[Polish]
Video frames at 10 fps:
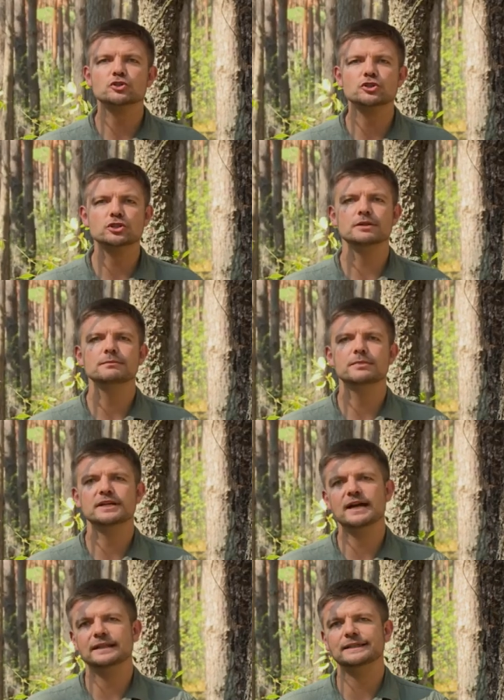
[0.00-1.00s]
trzy
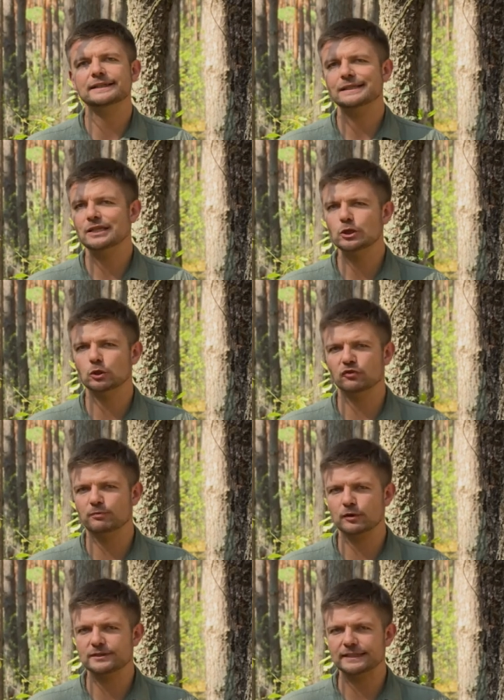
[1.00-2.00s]
brygady Legionów
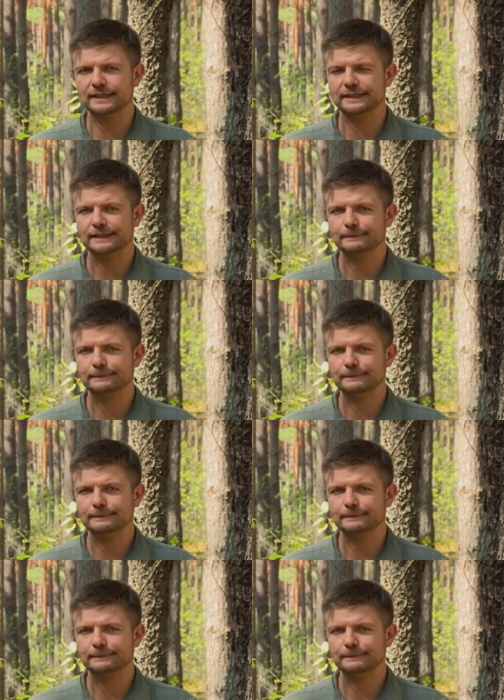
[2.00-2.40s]
Polskich.